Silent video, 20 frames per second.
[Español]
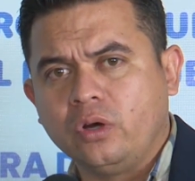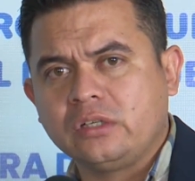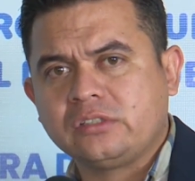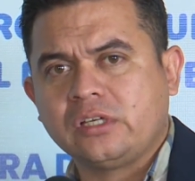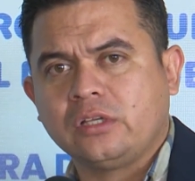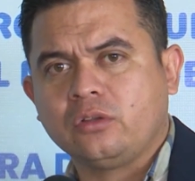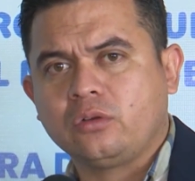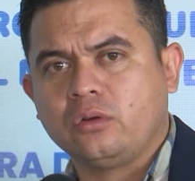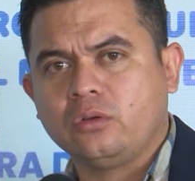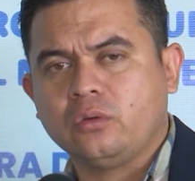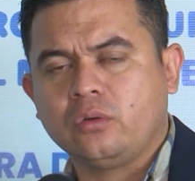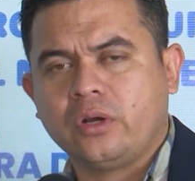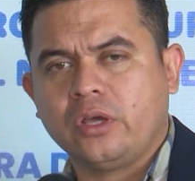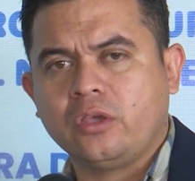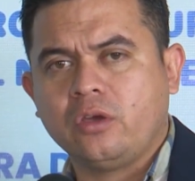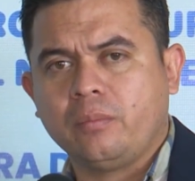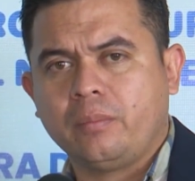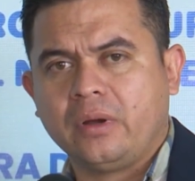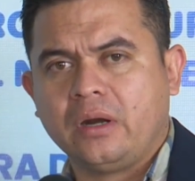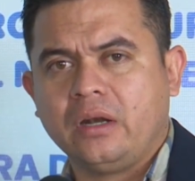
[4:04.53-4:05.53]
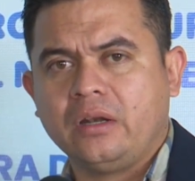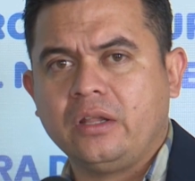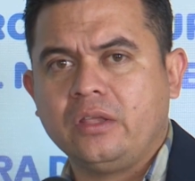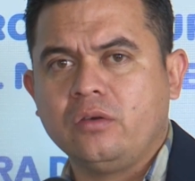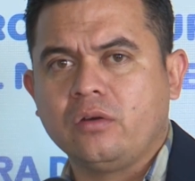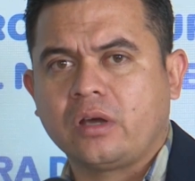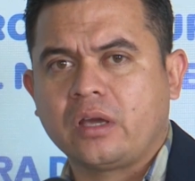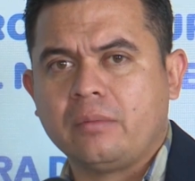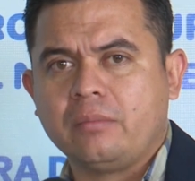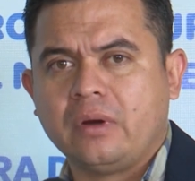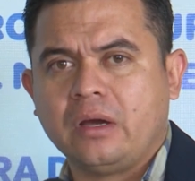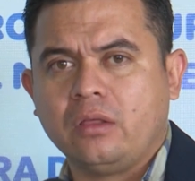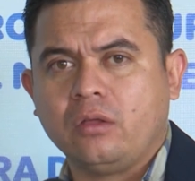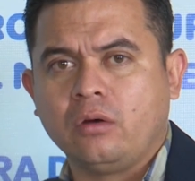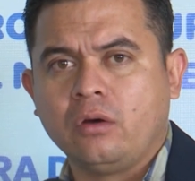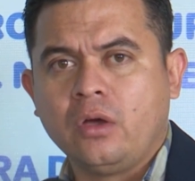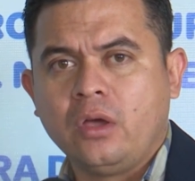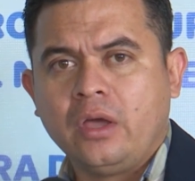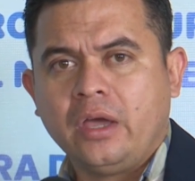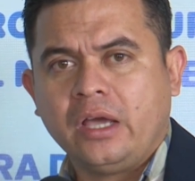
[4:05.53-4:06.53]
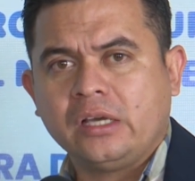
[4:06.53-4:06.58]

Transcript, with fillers: el Centro Hondureño para el Niño Quemado,